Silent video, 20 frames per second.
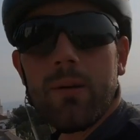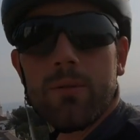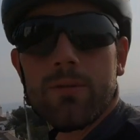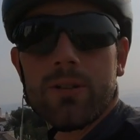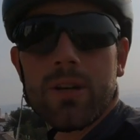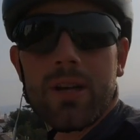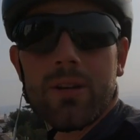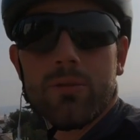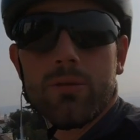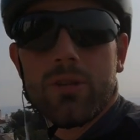
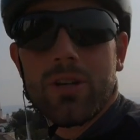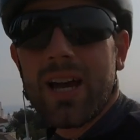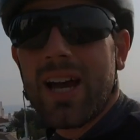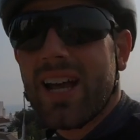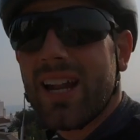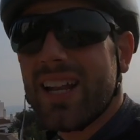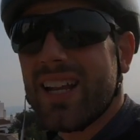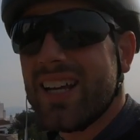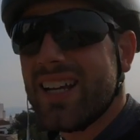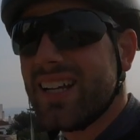vamos a
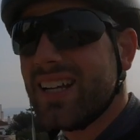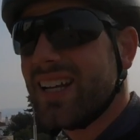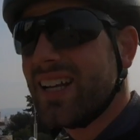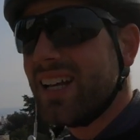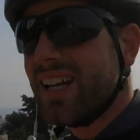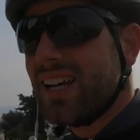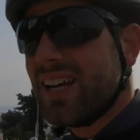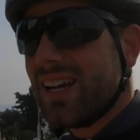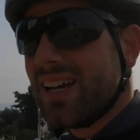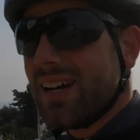duchar,
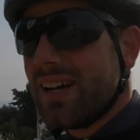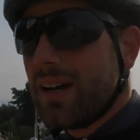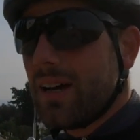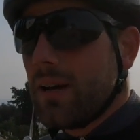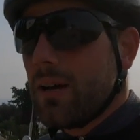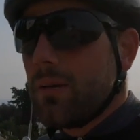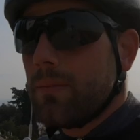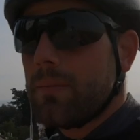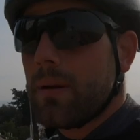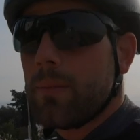
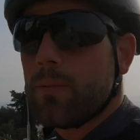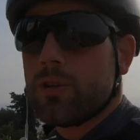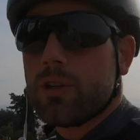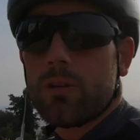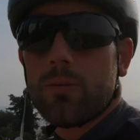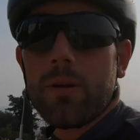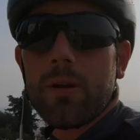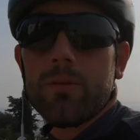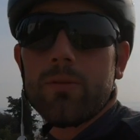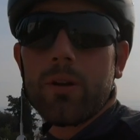vamos
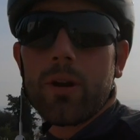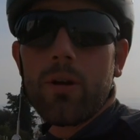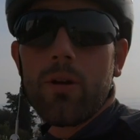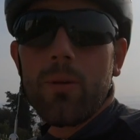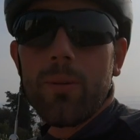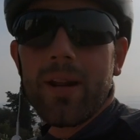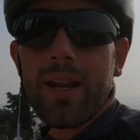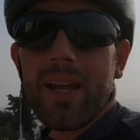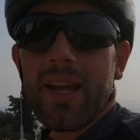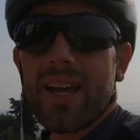a tomar un
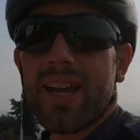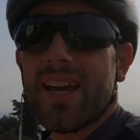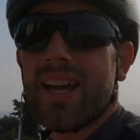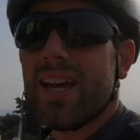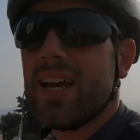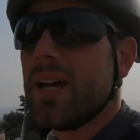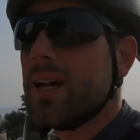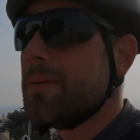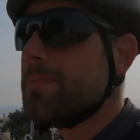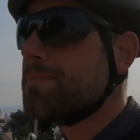recovery.
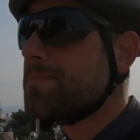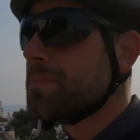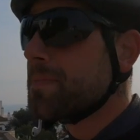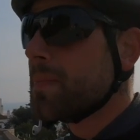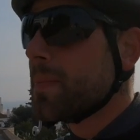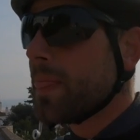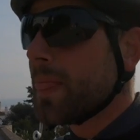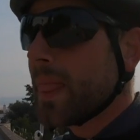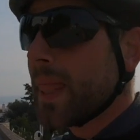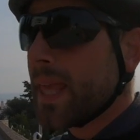
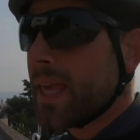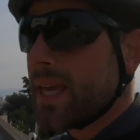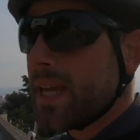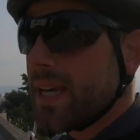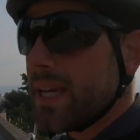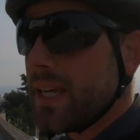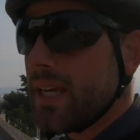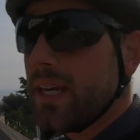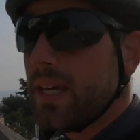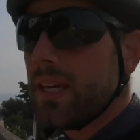
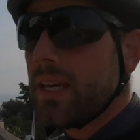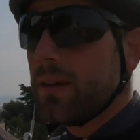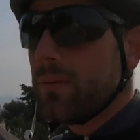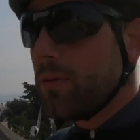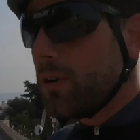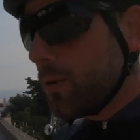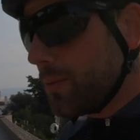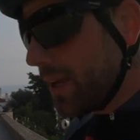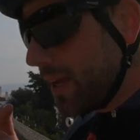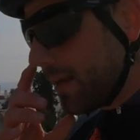Y bueno,